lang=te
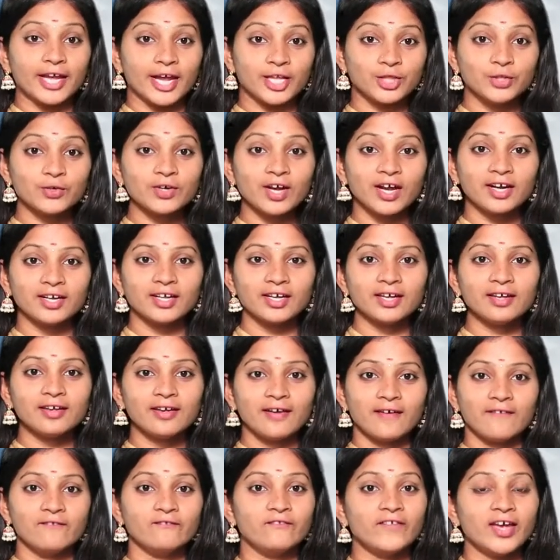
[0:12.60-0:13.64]
ఎందుకంటే
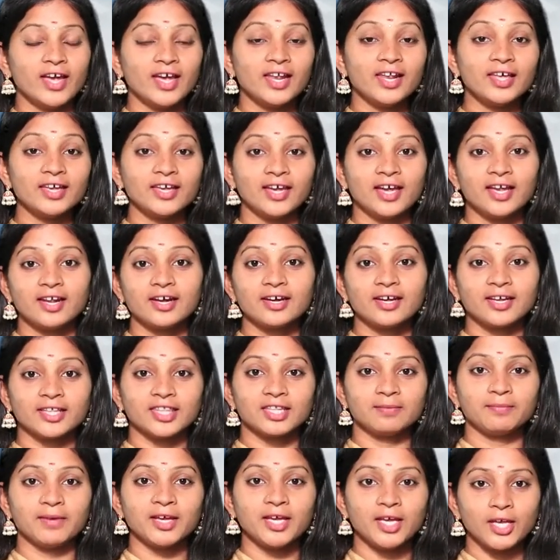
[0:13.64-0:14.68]
వేల ఏళ్ల
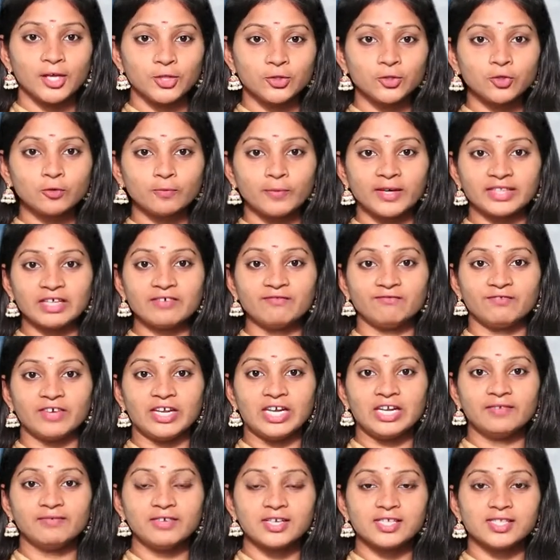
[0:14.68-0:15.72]
క్రితమే హిందూ మతం
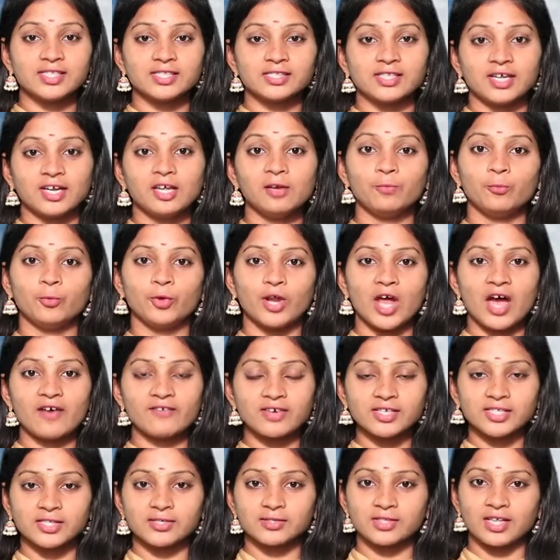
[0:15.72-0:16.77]
వెల్లివిరిసిందని
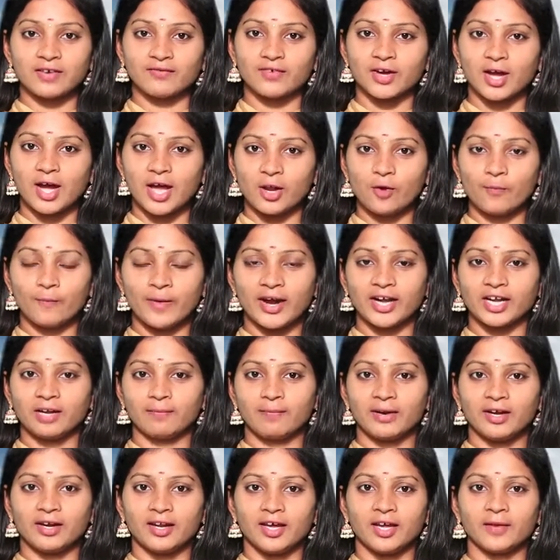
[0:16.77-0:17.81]
పురావస్తు తవ్వకాల్లో
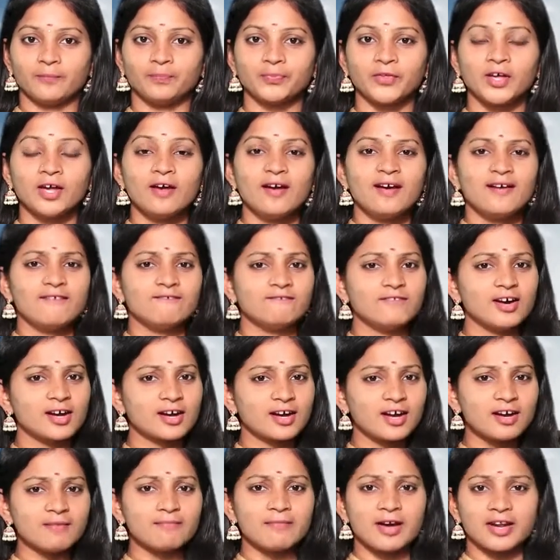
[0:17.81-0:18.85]
బయటపడ్డాయి
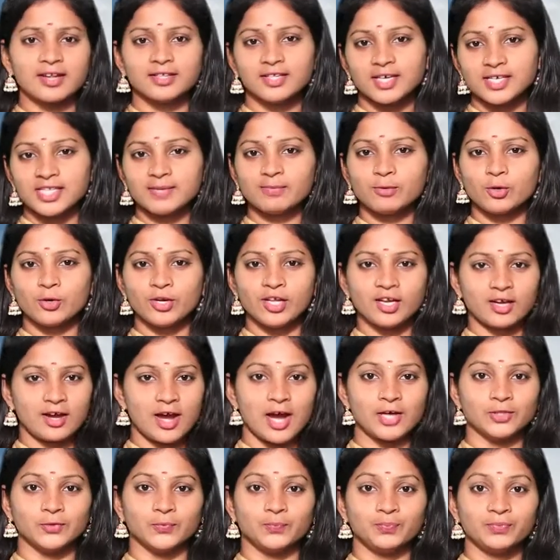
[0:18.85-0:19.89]
ఒక్క మన దేశంలోనే
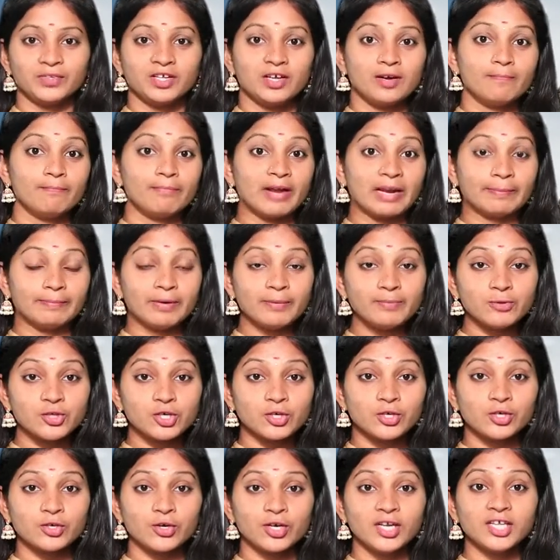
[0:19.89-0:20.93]
కాదు
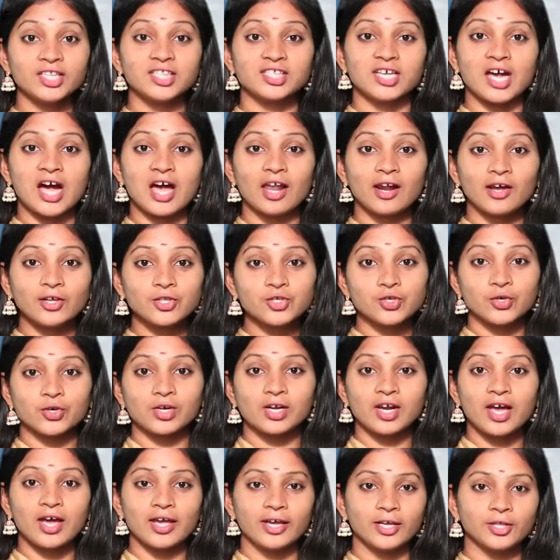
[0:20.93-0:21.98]
ప్రపంచంలోని చాలా
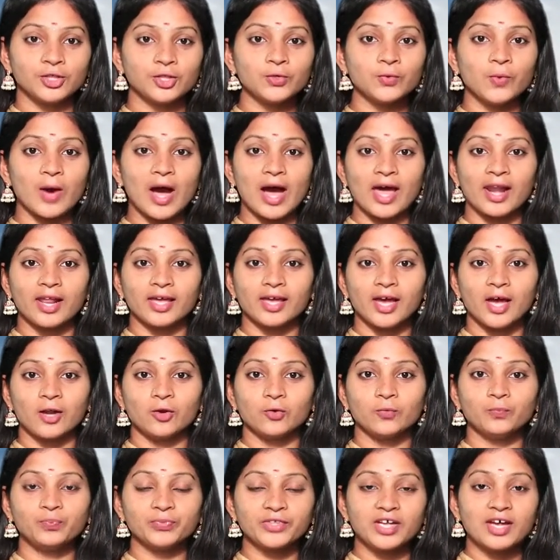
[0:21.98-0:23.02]
చోట్ల హిందూ
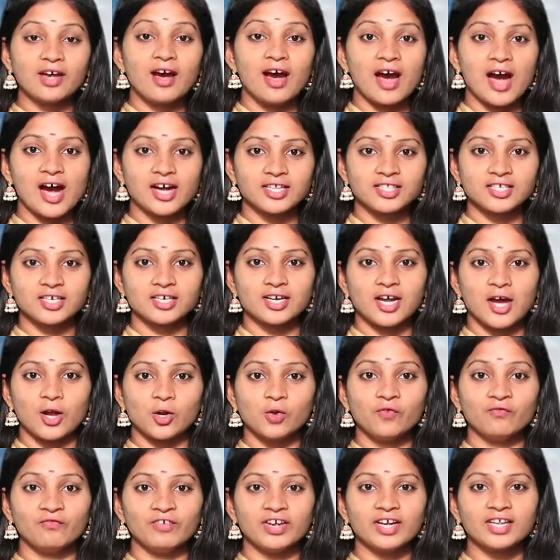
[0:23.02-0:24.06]
ఆలయాలు
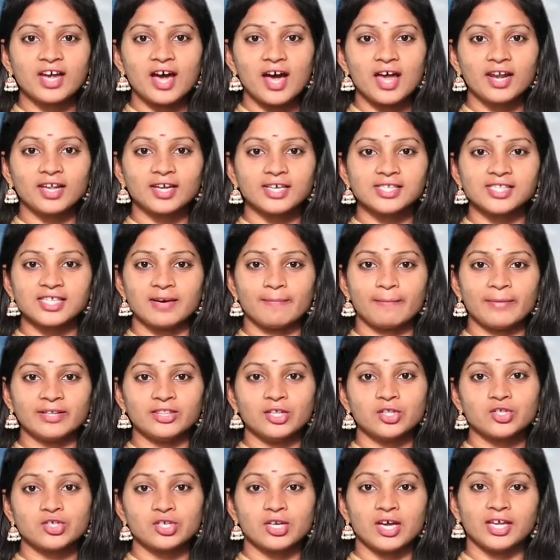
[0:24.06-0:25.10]
ఆచారాలు విగ్రహాలకి
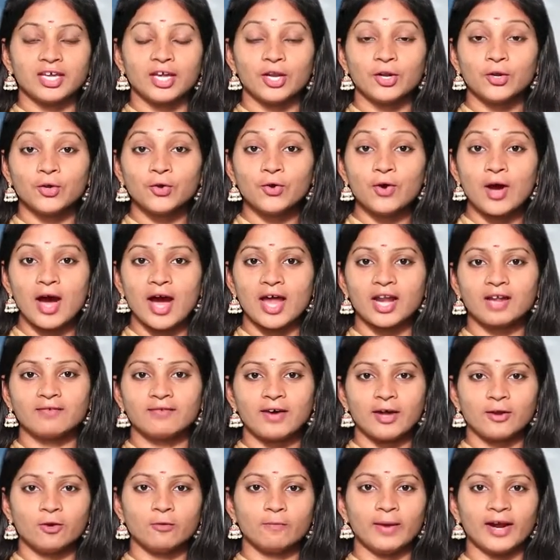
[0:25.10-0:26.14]
సంబంధించిన ఎన్నో
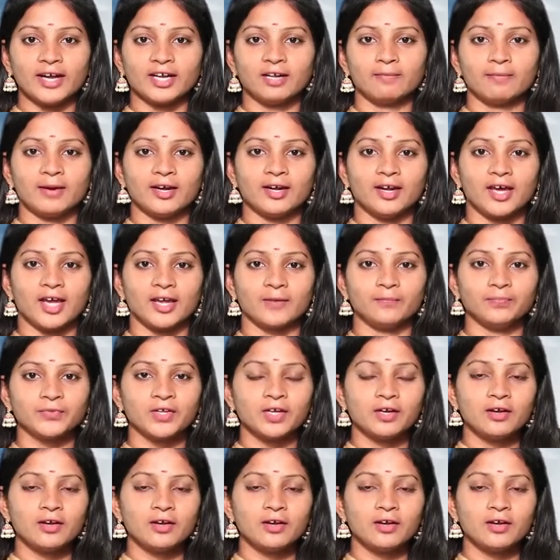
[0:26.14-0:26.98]
ఆనవాళ్లు బయటపడ్డాయి